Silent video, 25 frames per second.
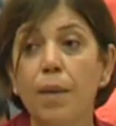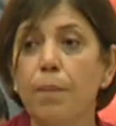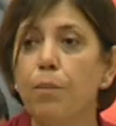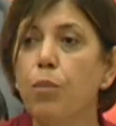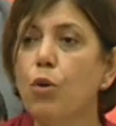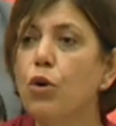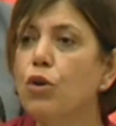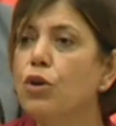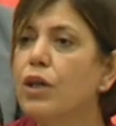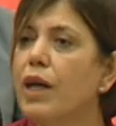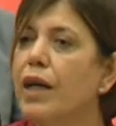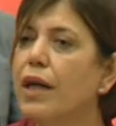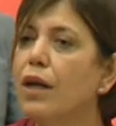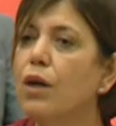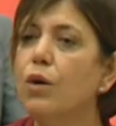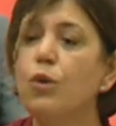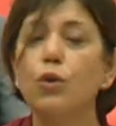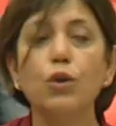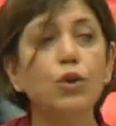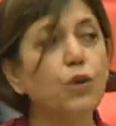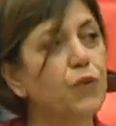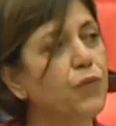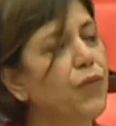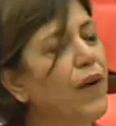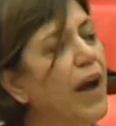Bunları
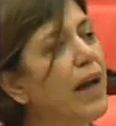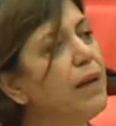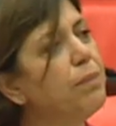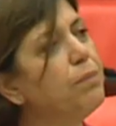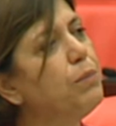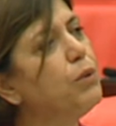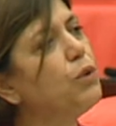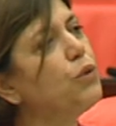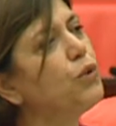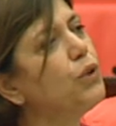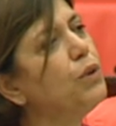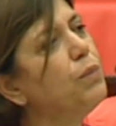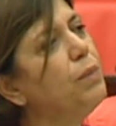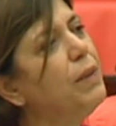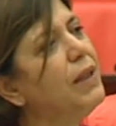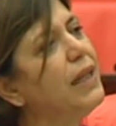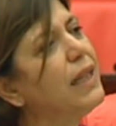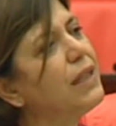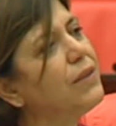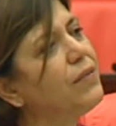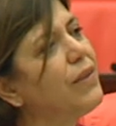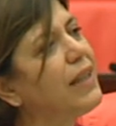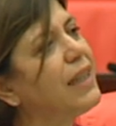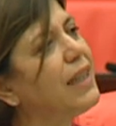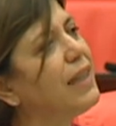lütfen bütün
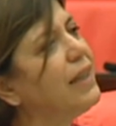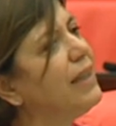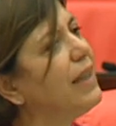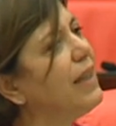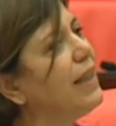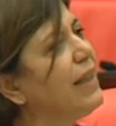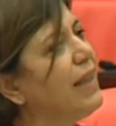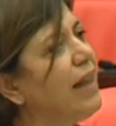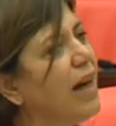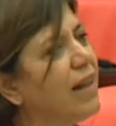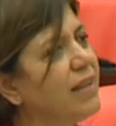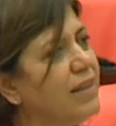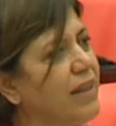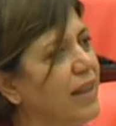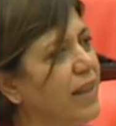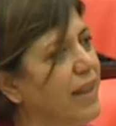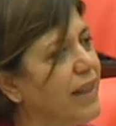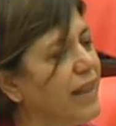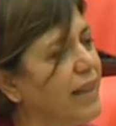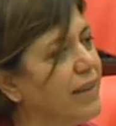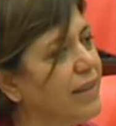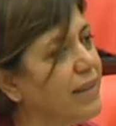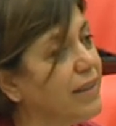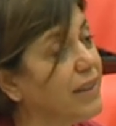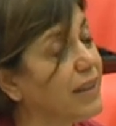milletvekilleri yan yana
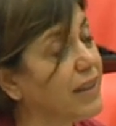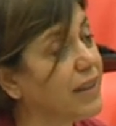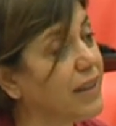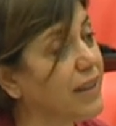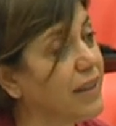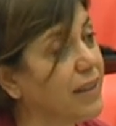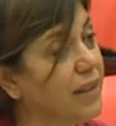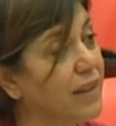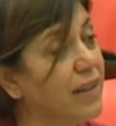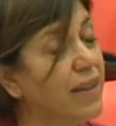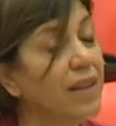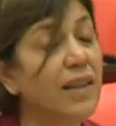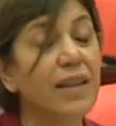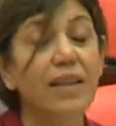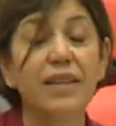getirsin.